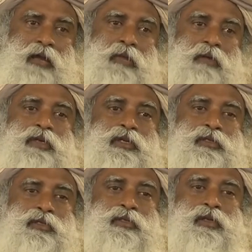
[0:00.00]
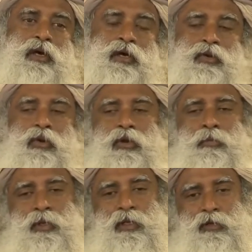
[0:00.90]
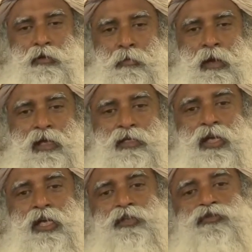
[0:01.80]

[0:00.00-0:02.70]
கர்மன்னா நீங்க உங்க கடந்த காலத்தையே